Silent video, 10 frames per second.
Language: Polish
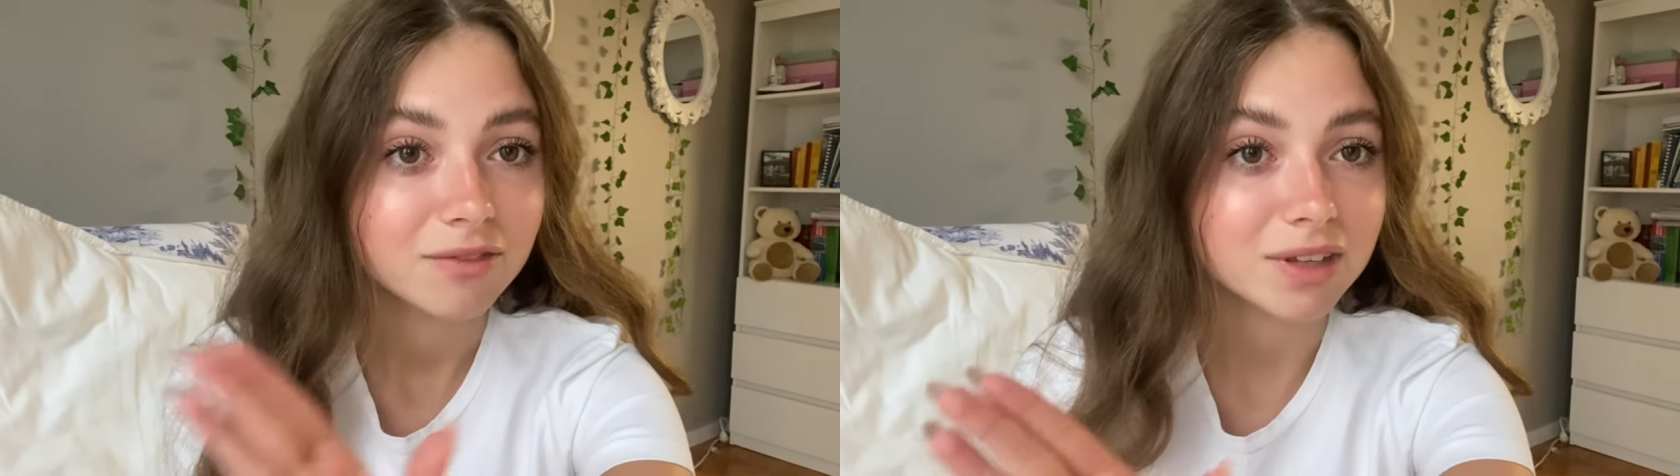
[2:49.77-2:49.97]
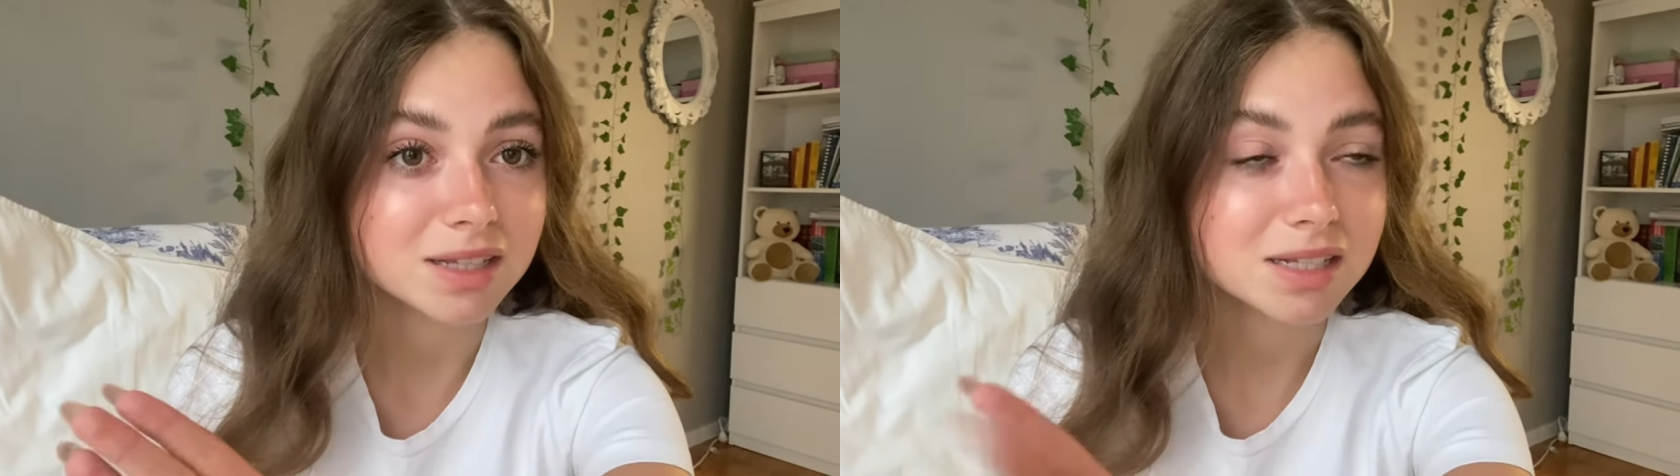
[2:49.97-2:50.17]

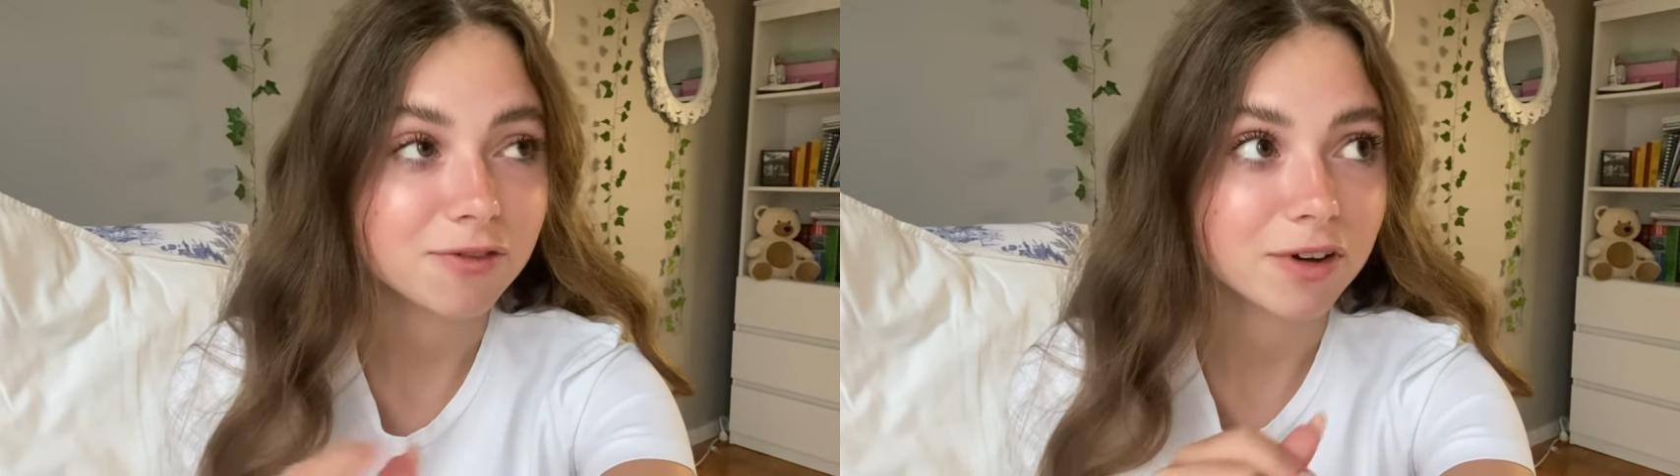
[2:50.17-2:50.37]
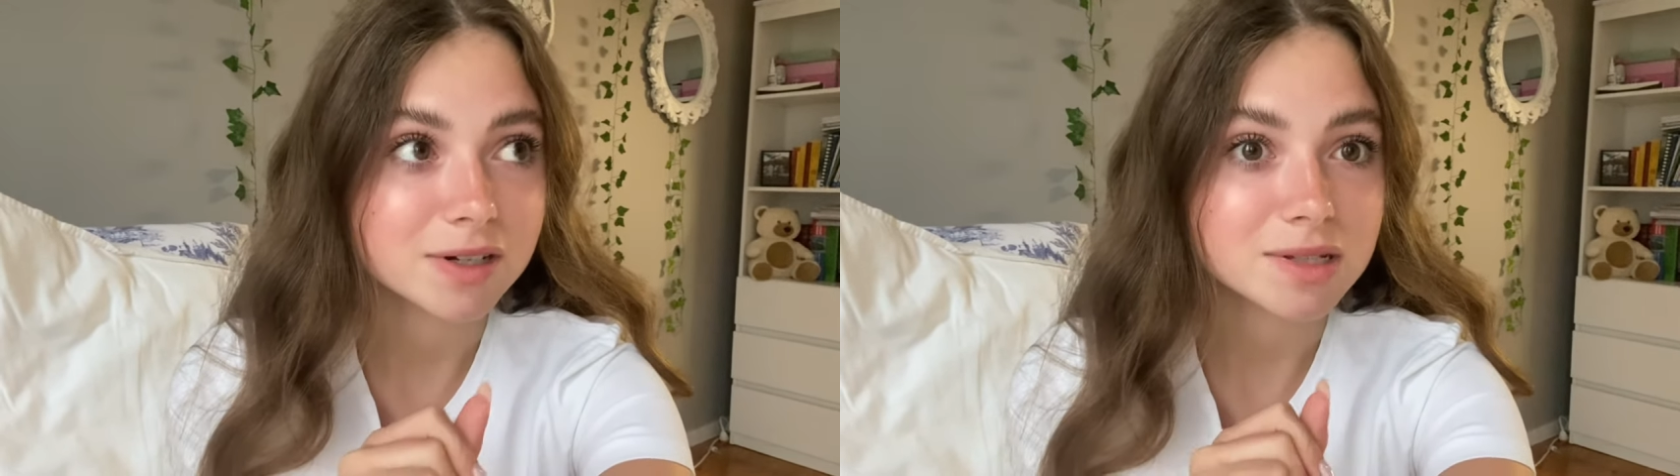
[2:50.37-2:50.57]
więc
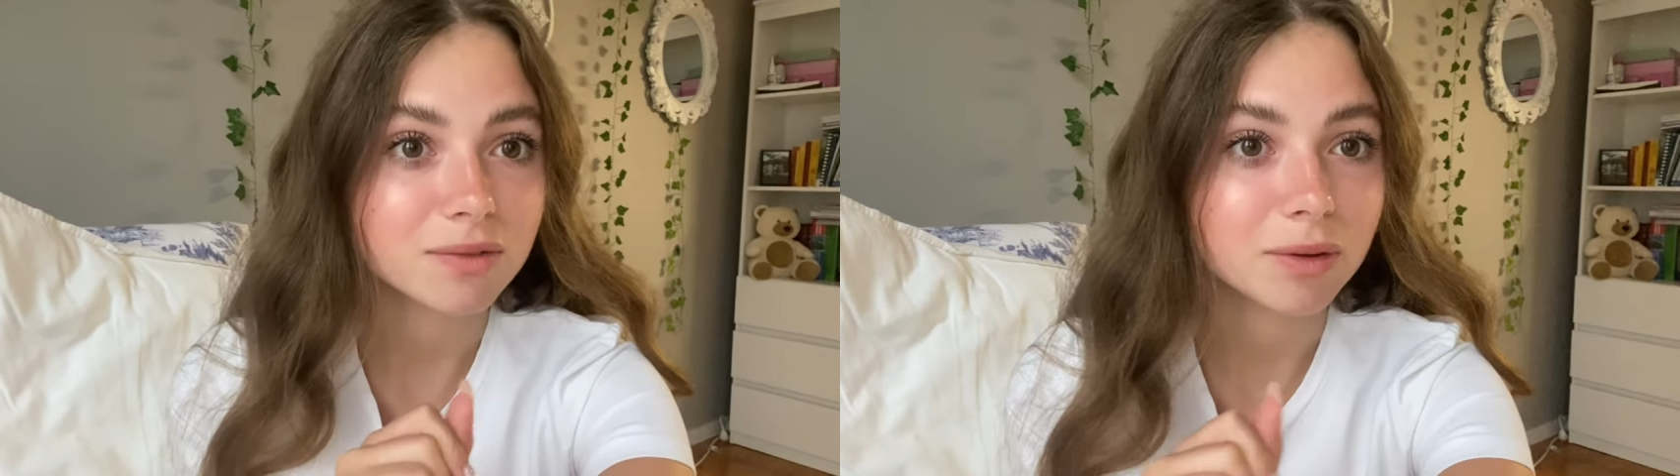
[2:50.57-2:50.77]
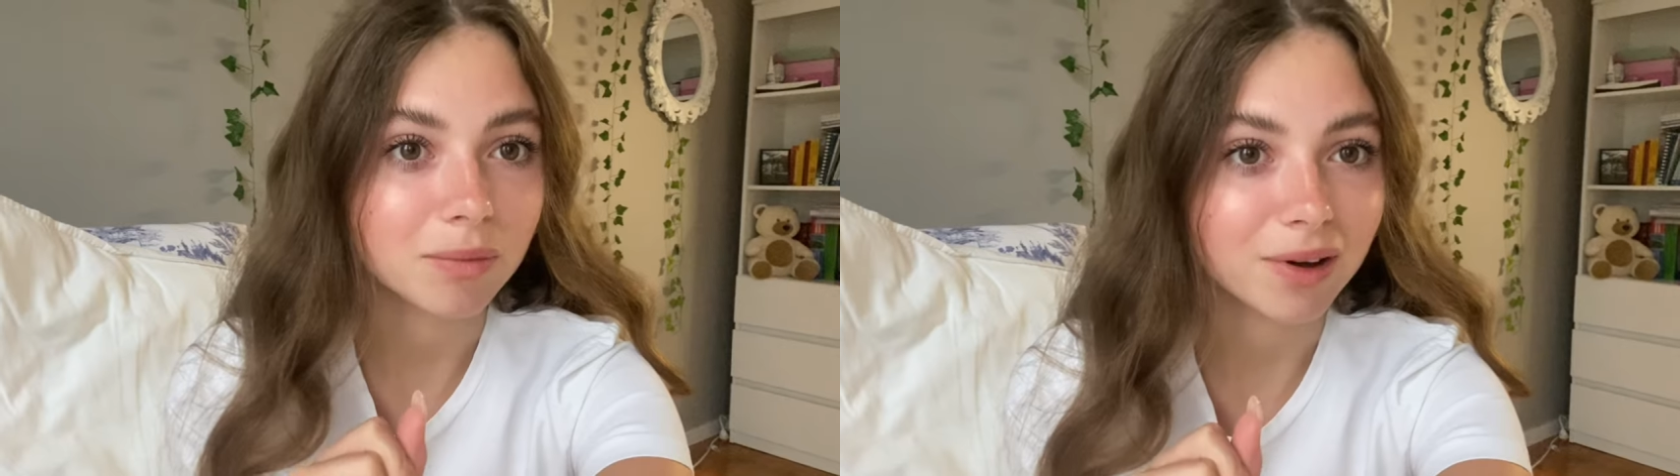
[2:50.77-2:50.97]
first
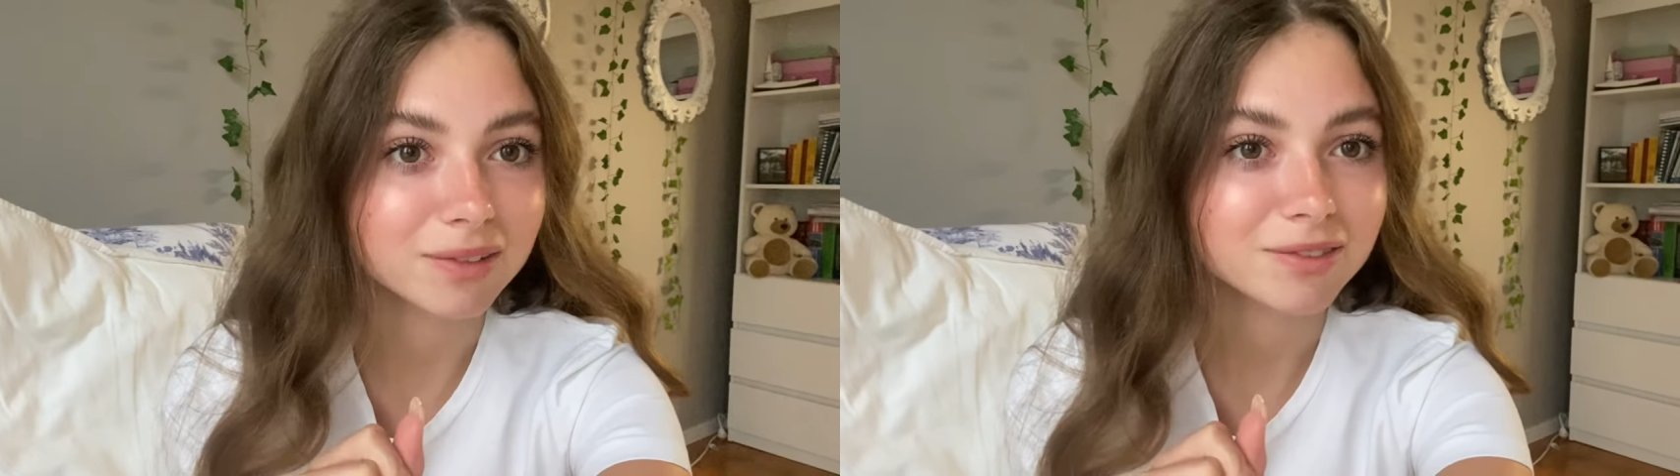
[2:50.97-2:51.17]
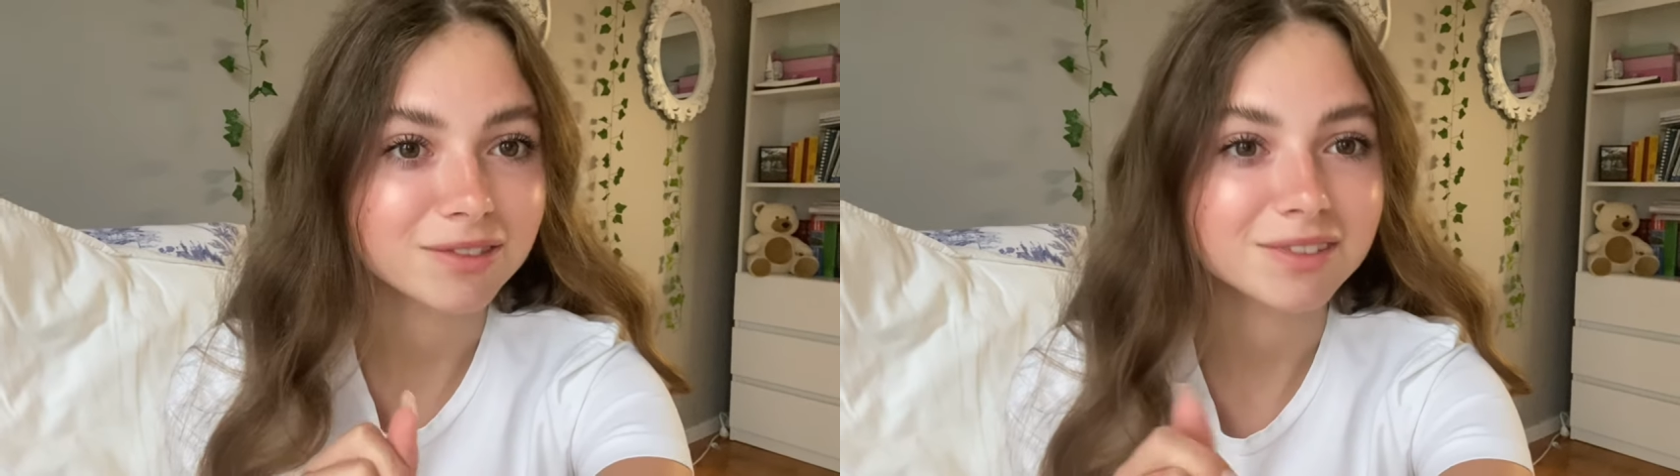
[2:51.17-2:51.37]
of the
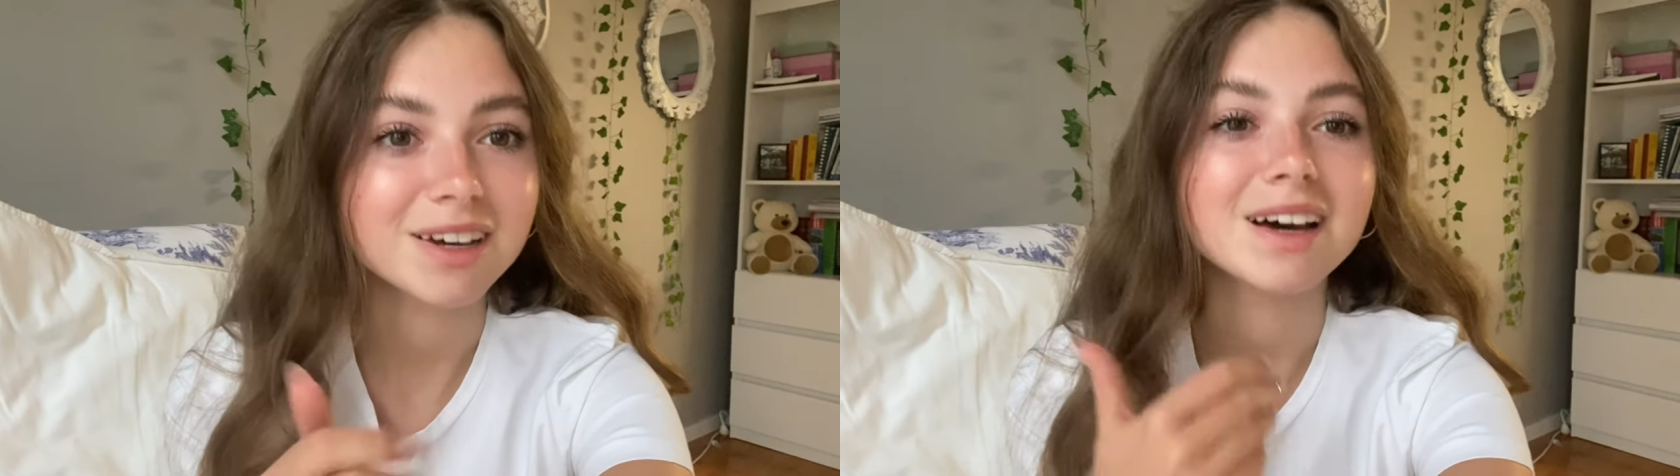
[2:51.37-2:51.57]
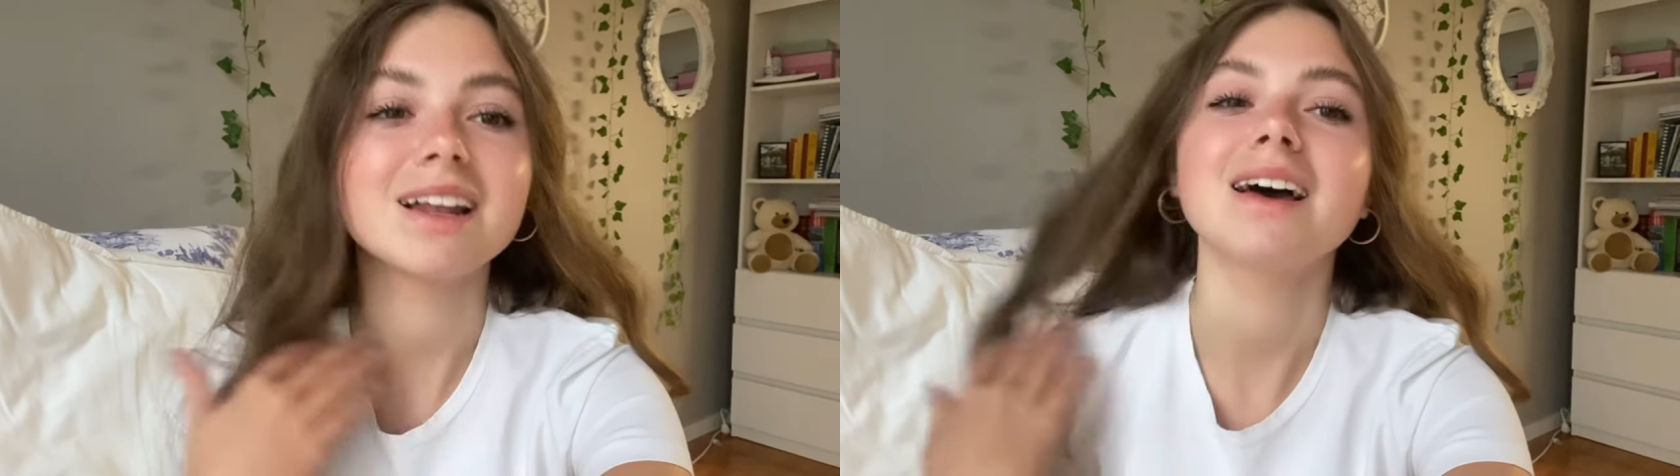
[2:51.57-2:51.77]
month,
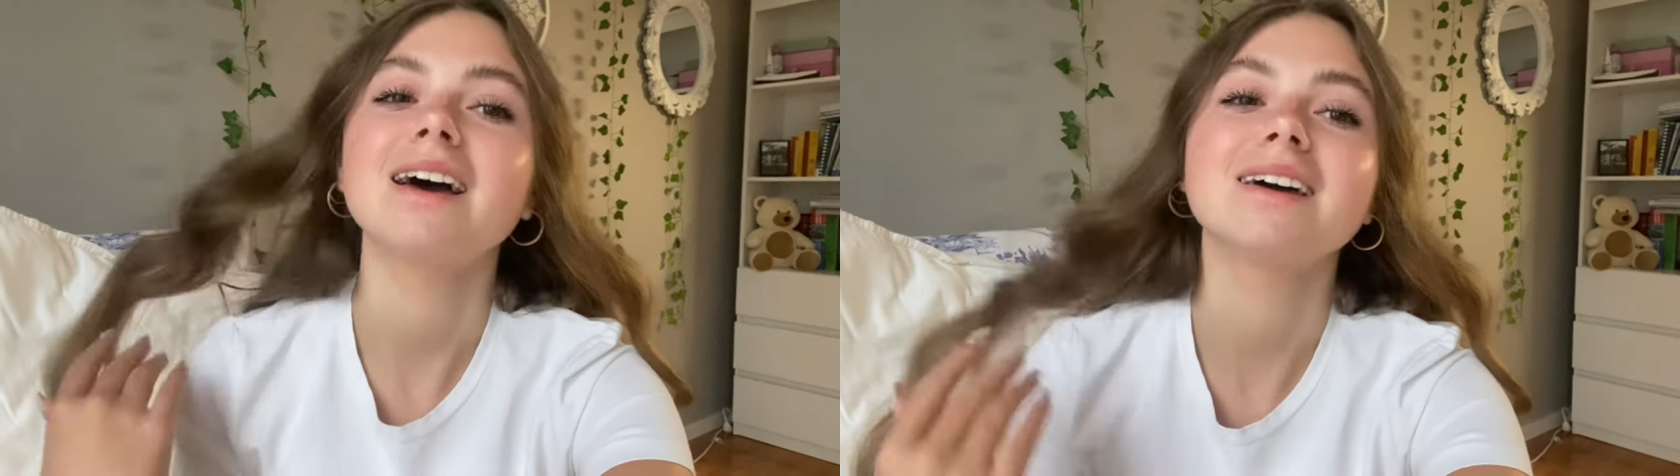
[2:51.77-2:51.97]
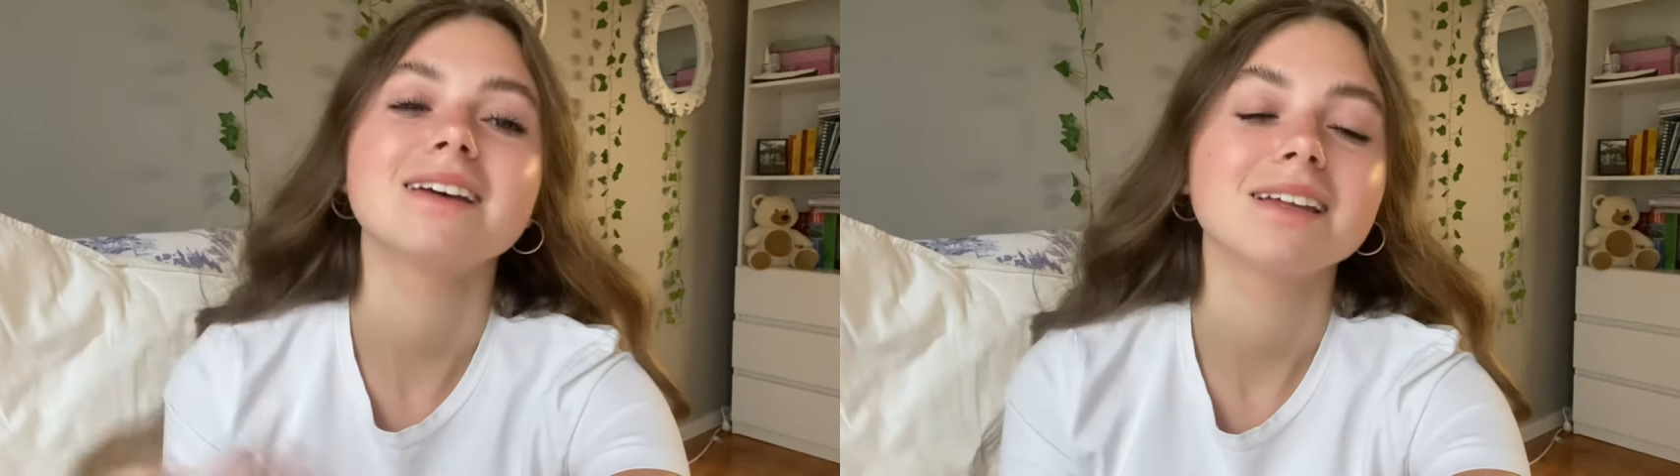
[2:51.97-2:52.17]
ale